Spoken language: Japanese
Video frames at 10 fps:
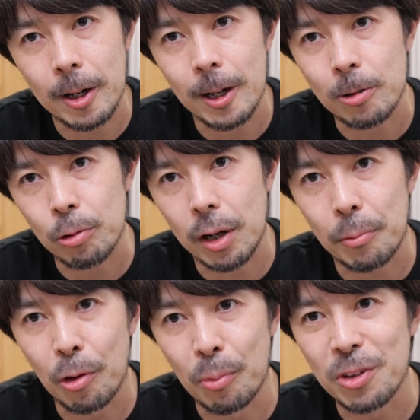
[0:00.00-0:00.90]
なとか
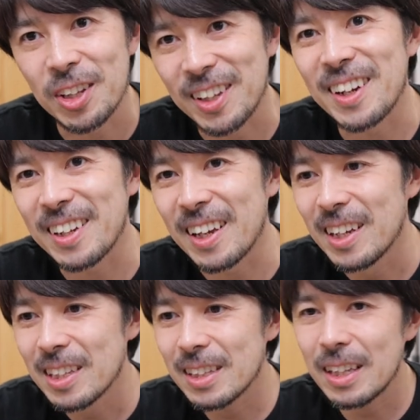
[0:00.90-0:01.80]
も思ってたりね。
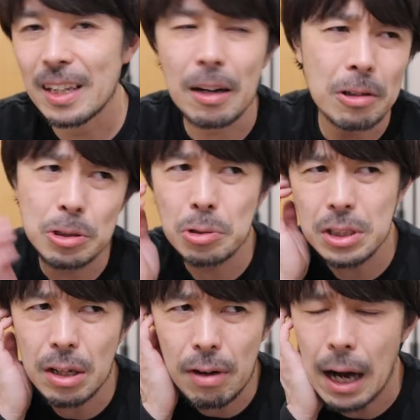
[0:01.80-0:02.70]
なのでそ
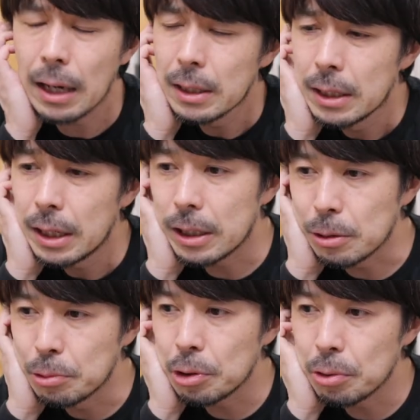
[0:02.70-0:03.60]
ちらは、えー、
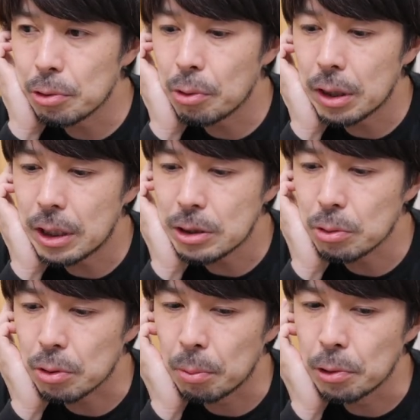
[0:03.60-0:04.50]
と無料の動画で出
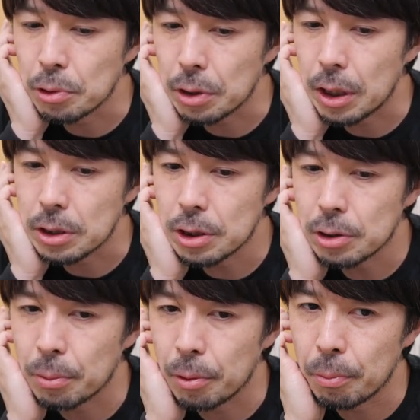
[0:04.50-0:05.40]
そうと思うので、ぜひ
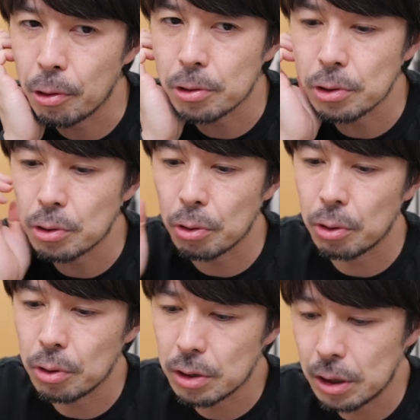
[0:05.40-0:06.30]
とも僕のそ
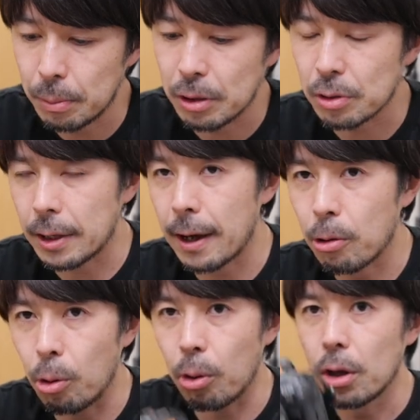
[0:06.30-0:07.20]
の、今言った、
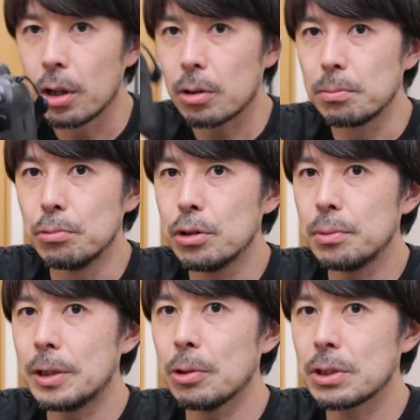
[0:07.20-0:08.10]
こう、
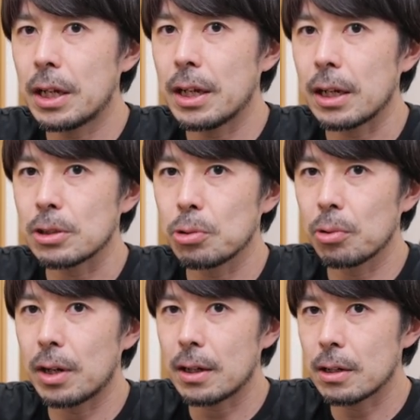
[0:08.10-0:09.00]
ムービーで押さえながらそ
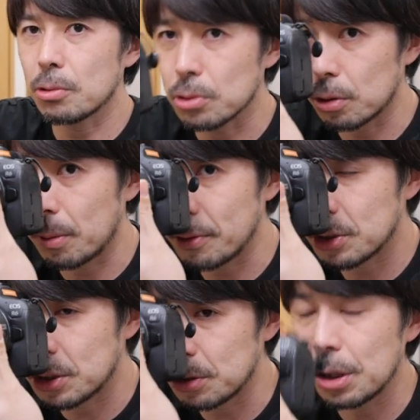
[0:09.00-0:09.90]
の画角をそのまま
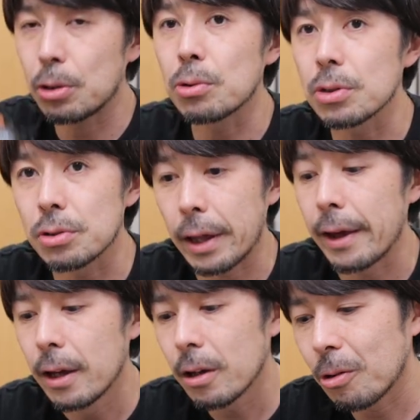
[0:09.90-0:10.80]
スチールで撮るっていう
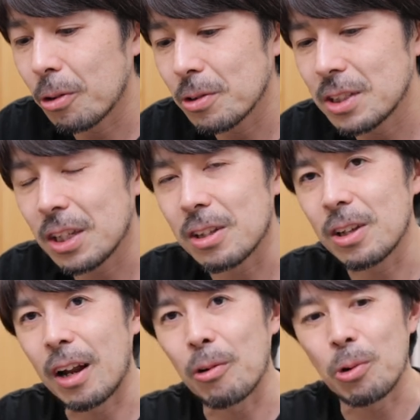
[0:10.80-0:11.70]
ね、これをぜひ
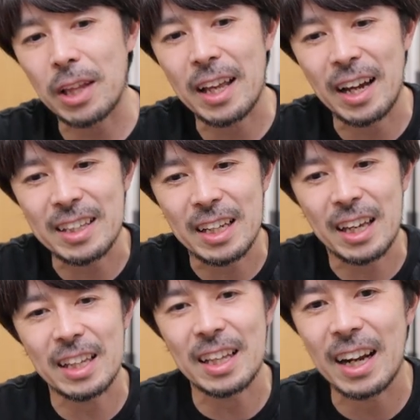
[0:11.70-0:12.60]
あのご体感いた
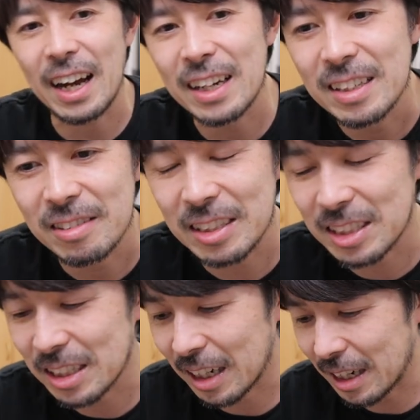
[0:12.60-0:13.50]
だけたら嬉
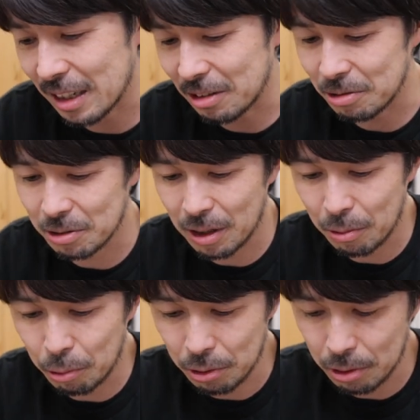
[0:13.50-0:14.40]
しいかなというふうには
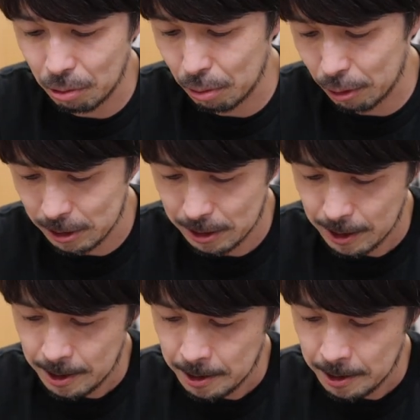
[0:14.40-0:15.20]
思っております。